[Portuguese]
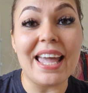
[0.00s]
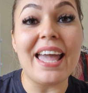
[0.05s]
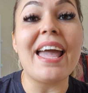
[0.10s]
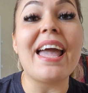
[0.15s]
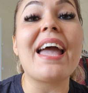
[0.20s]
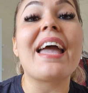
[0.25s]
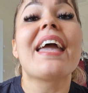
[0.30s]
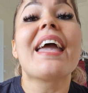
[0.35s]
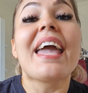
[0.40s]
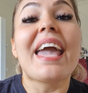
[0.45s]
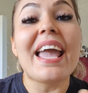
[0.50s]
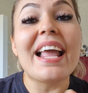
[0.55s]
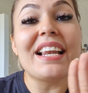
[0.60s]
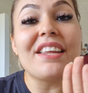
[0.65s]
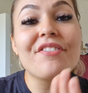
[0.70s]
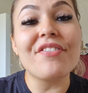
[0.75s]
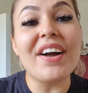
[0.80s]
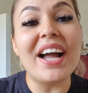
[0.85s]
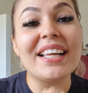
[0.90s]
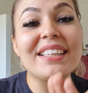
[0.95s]
É,
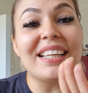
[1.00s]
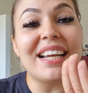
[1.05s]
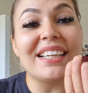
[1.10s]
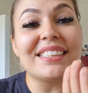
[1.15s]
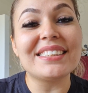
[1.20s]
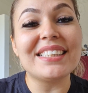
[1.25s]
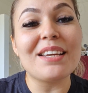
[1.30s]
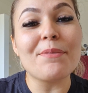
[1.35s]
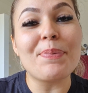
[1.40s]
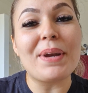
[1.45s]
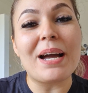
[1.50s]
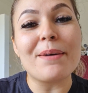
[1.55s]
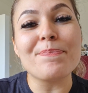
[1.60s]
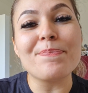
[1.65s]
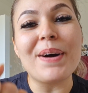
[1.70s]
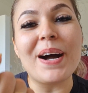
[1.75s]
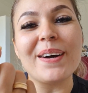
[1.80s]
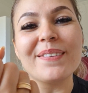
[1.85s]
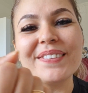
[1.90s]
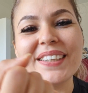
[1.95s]
Ele vai trazer para a
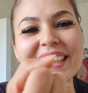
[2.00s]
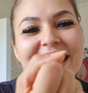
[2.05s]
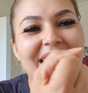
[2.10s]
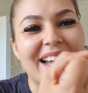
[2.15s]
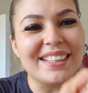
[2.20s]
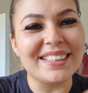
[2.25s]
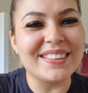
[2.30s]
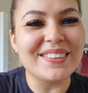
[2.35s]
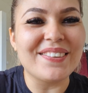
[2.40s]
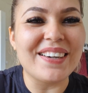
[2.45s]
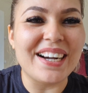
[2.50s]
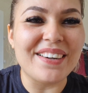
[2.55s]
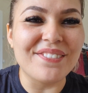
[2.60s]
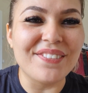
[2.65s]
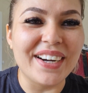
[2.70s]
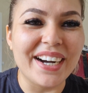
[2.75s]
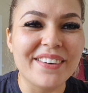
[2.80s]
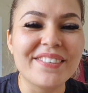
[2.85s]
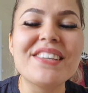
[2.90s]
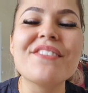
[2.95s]
palma da tua
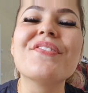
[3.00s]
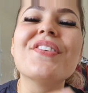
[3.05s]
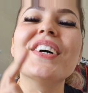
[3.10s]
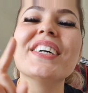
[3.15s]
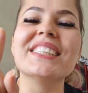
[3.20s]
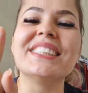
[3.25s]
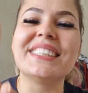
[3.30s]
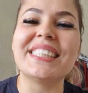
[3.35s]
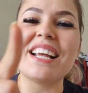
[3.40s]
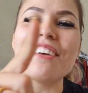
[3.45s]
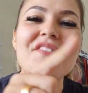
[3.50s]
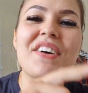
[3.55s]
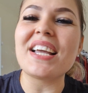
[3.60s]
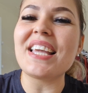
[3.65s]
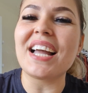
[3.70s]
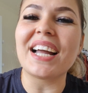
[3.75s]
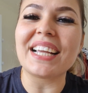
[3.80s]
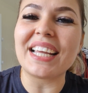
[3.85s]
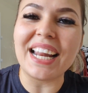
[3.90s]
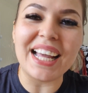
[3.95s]
mão e você
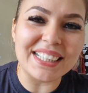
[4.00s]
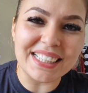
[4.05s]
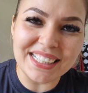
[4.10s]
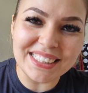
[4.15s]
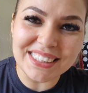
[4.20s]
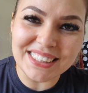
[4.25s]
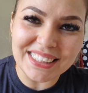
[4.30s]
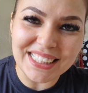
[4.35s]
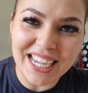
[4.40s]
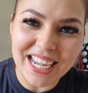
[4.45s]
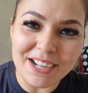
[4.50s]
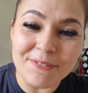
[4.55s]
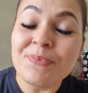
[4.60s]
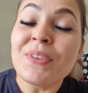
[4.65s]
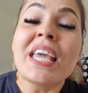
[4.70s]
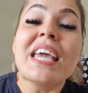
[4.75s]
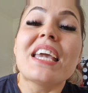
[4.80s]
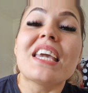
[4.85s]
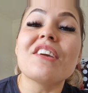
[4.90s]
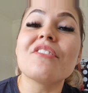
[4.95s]
vai agradecer,
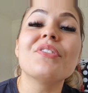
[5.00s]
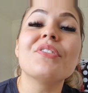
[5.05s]
e